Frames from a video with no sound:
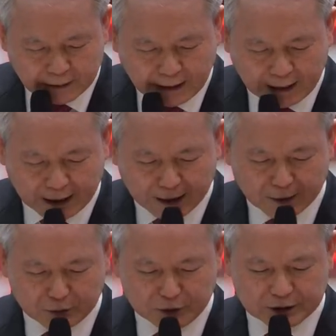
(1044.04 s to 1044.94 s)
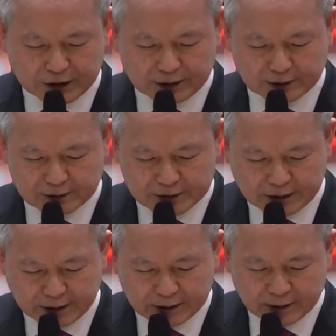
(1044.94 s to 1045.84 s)
아무
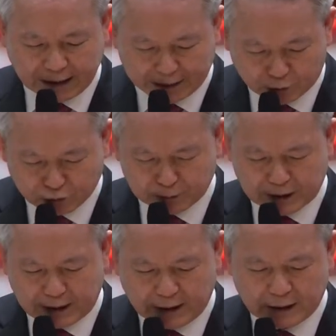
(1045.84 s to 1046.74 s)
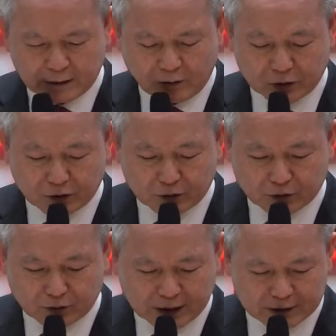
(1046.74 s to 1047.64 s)
일에든지 다툼이나
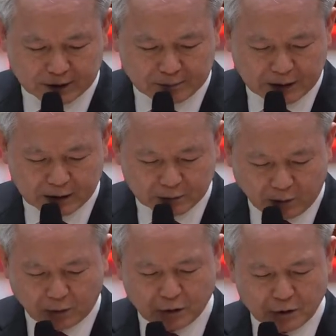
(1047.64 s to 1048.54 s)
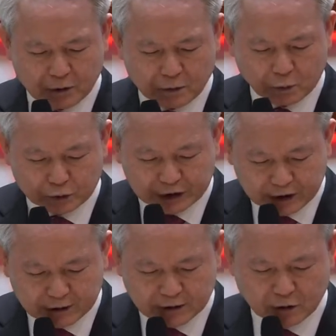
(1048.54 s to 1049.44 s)
허용으로 하지 말고
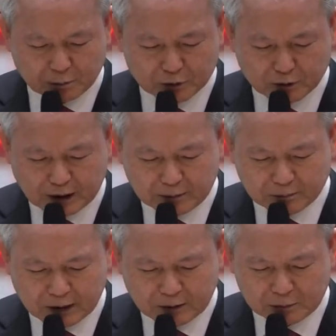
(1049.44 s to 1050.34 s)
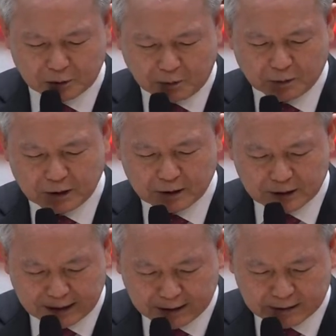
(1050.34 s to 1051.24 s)
오직 겸손한 마음으로
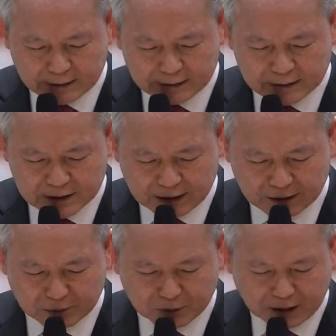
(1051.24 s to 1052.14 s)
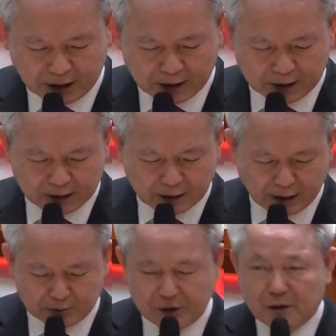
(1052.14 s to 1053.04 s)
각각 자기보다
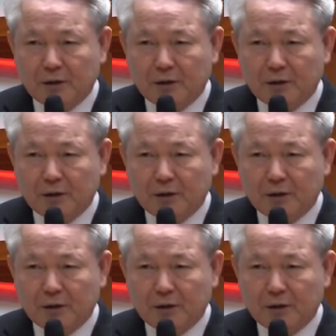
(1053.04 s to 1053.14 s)
남을